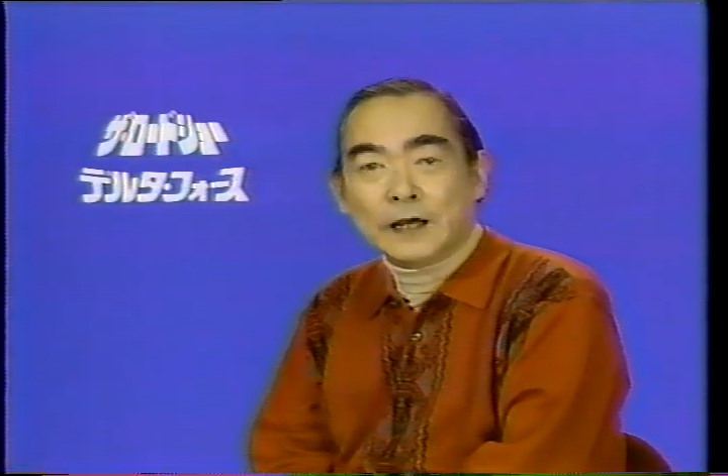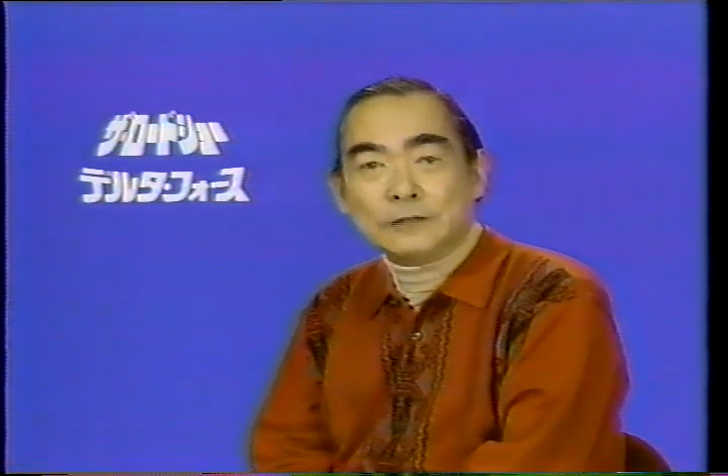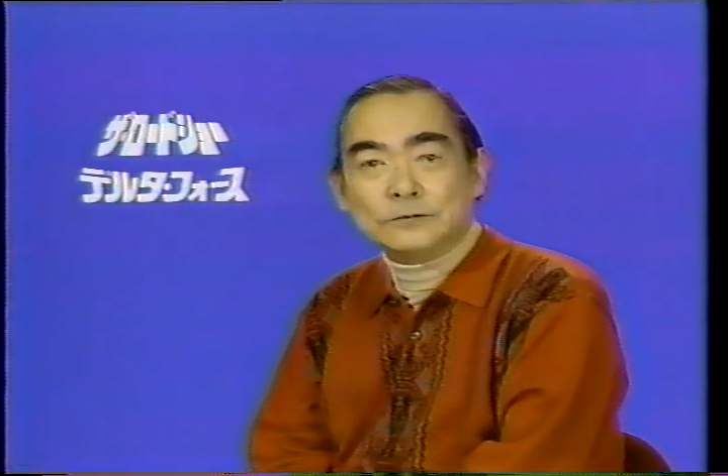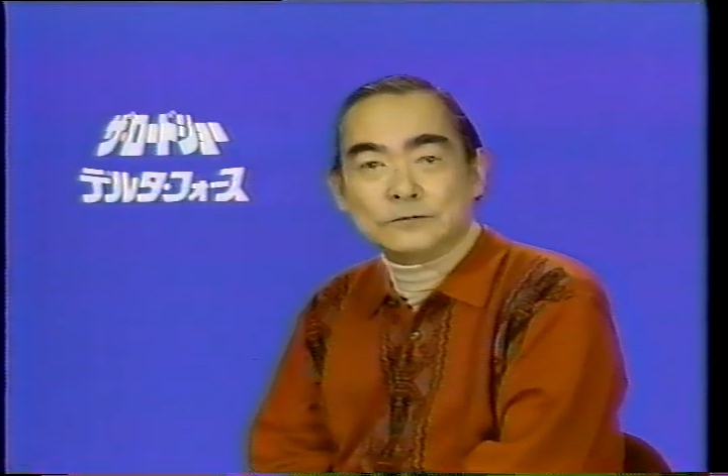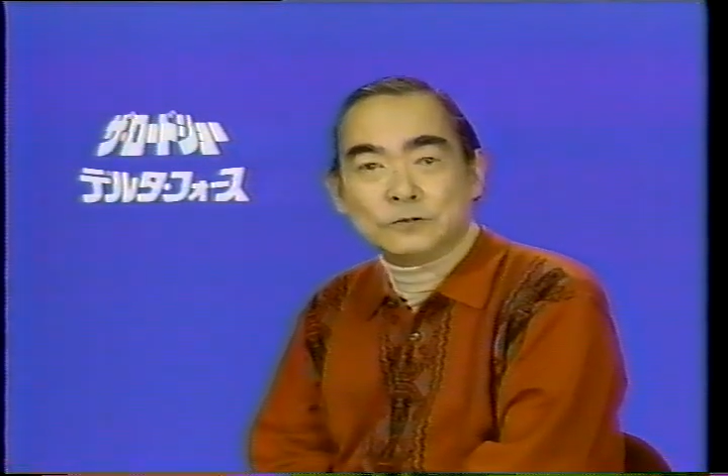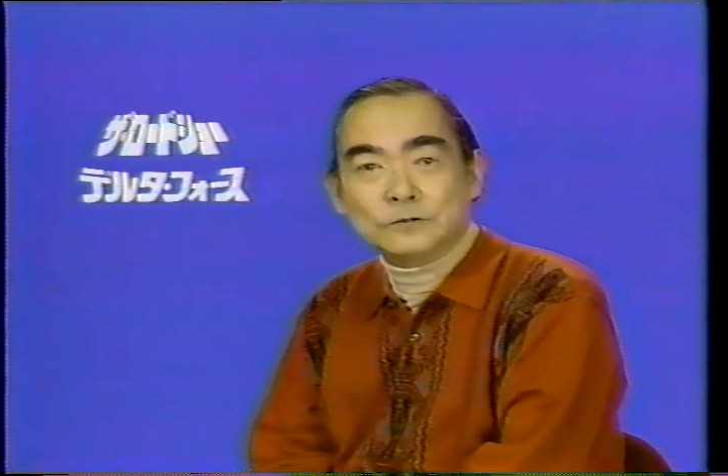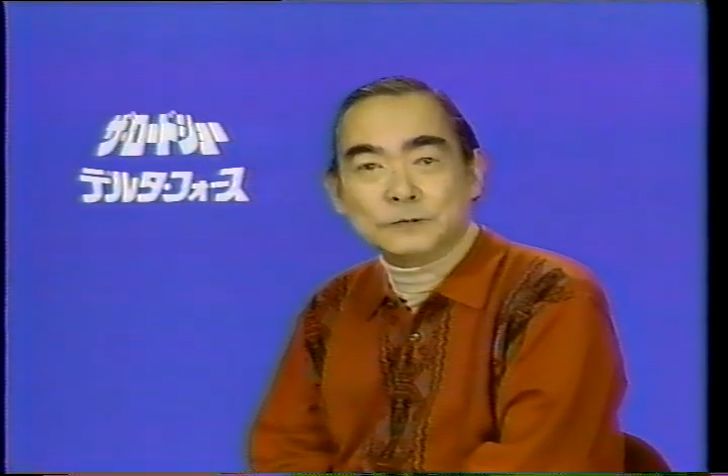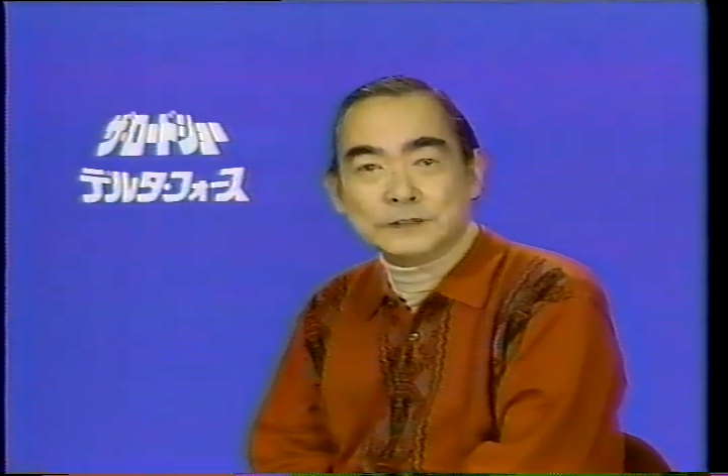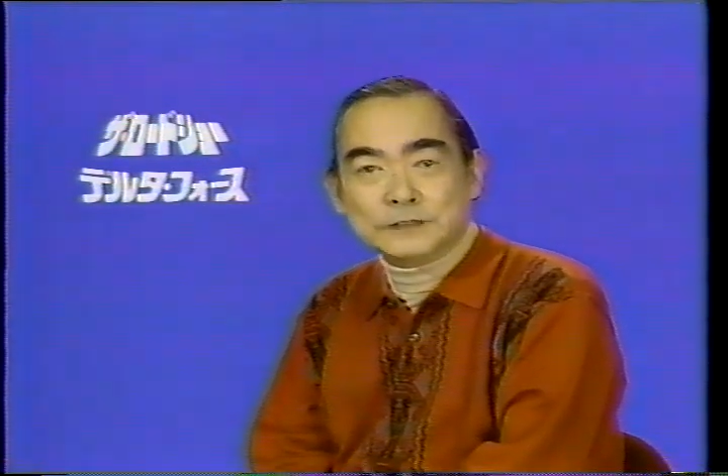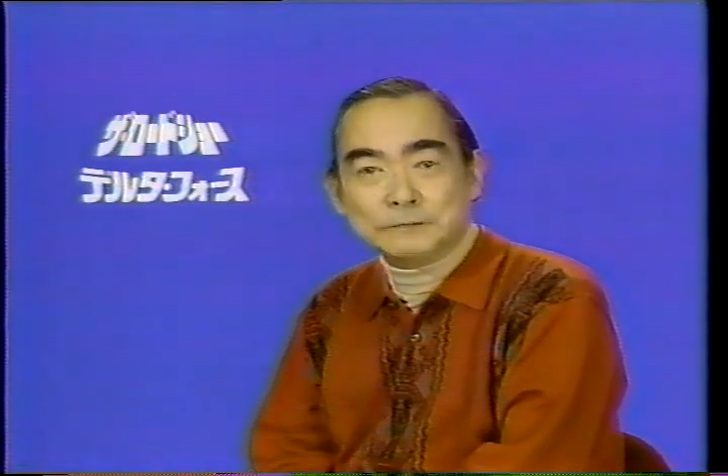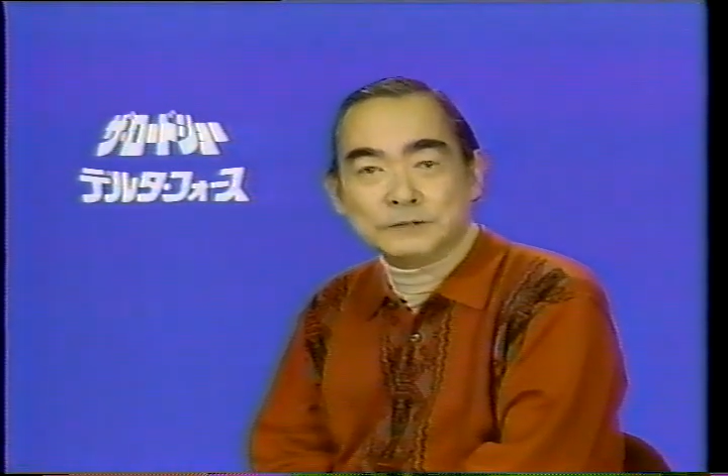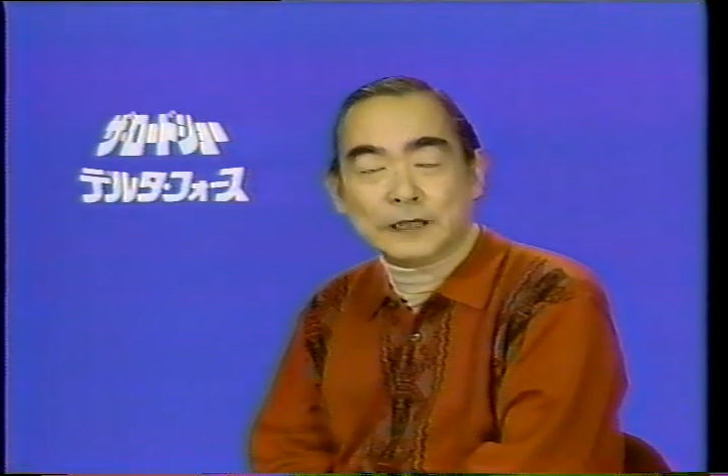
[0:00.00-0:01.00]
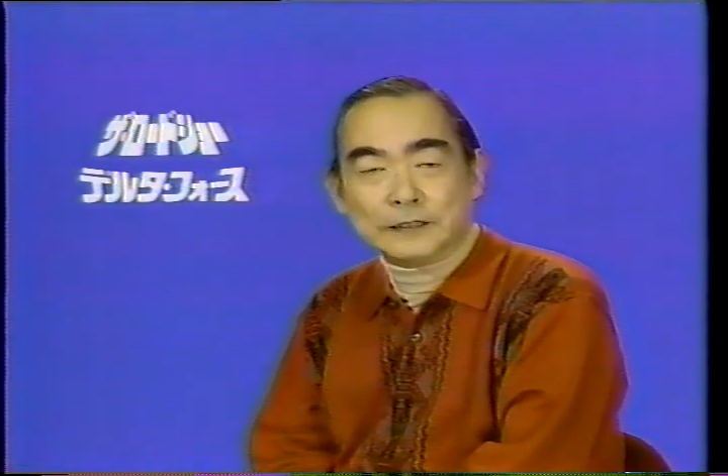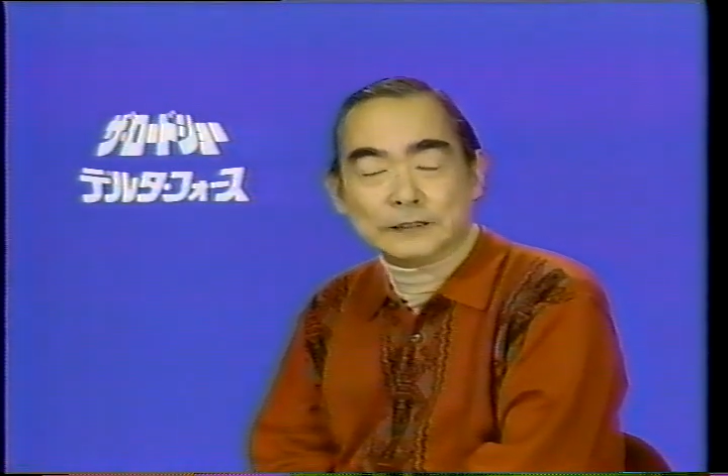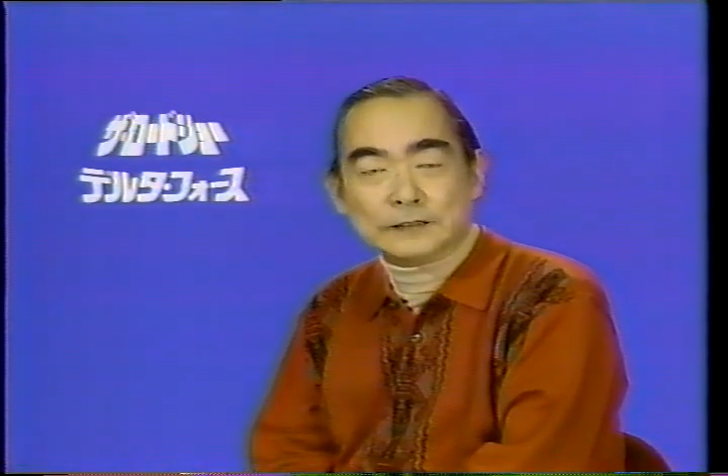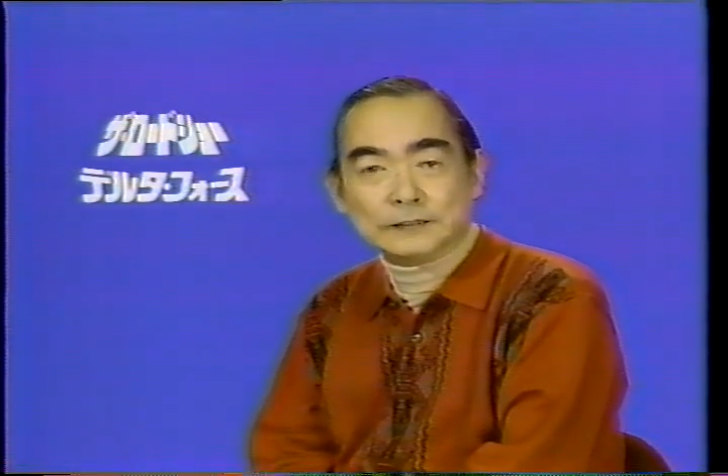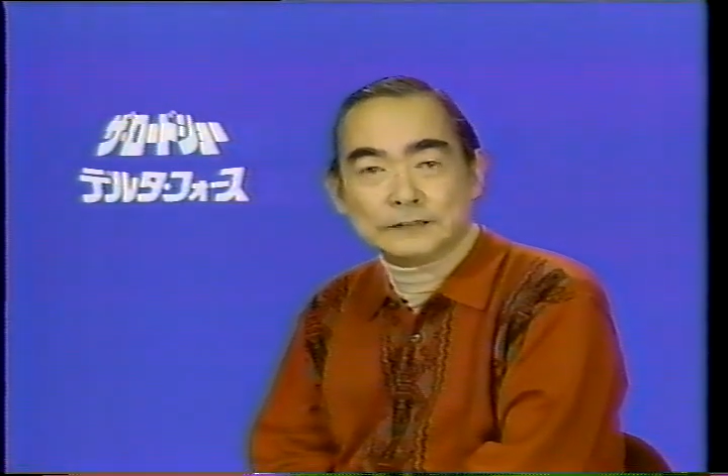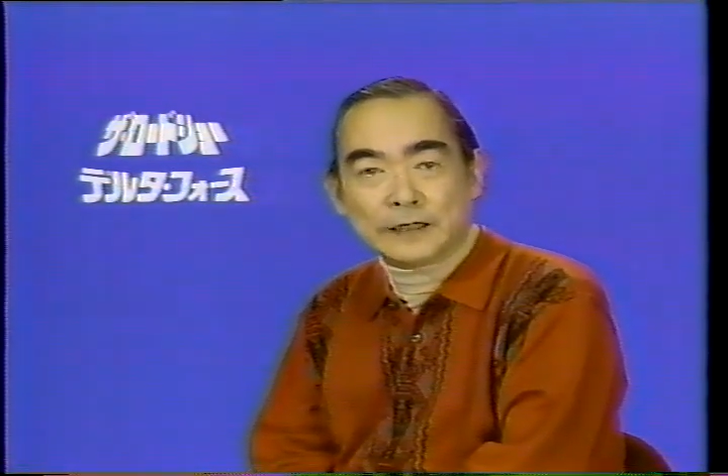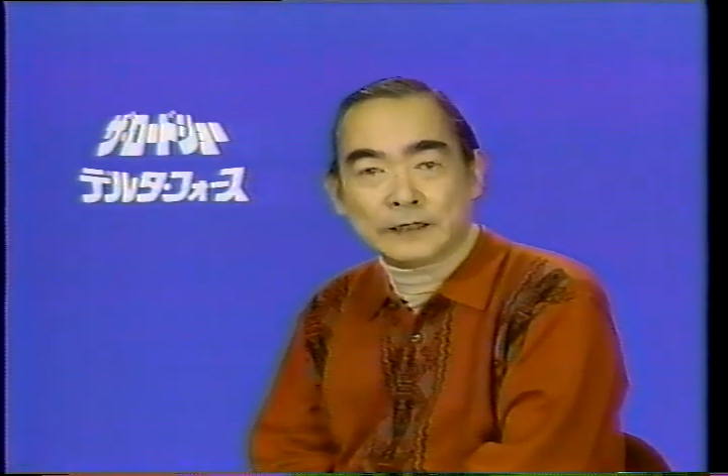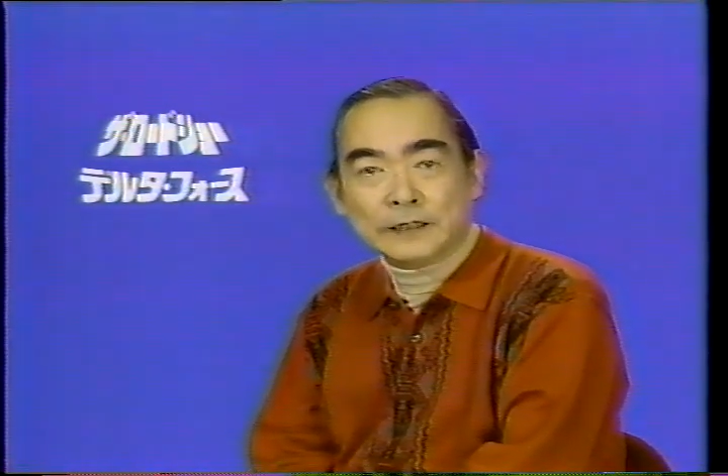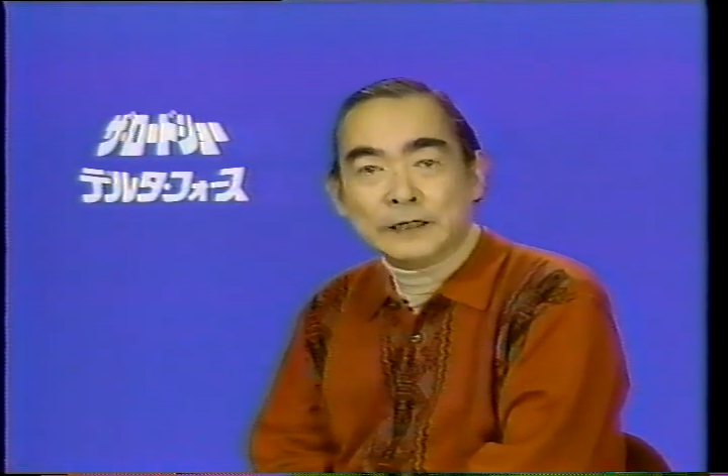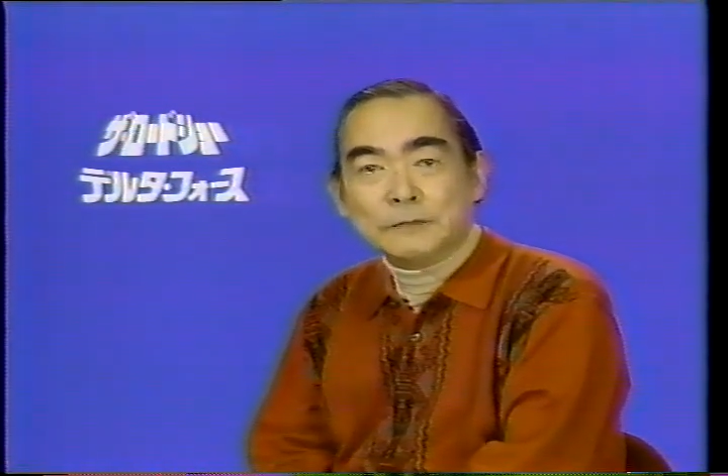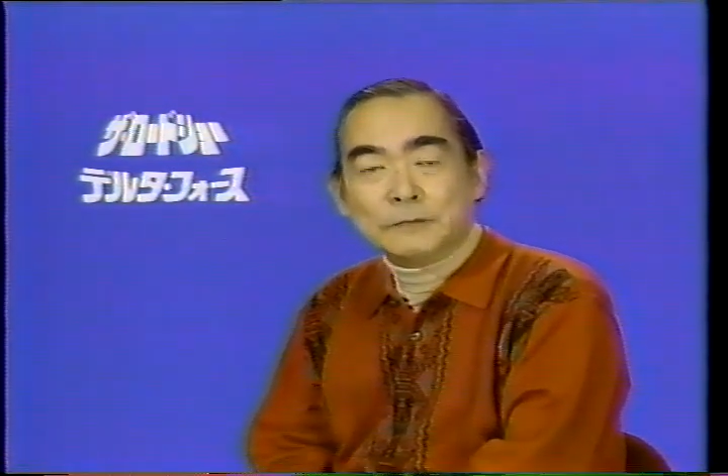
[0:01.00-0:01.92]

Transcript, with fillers: ある特別な部隊なんですね、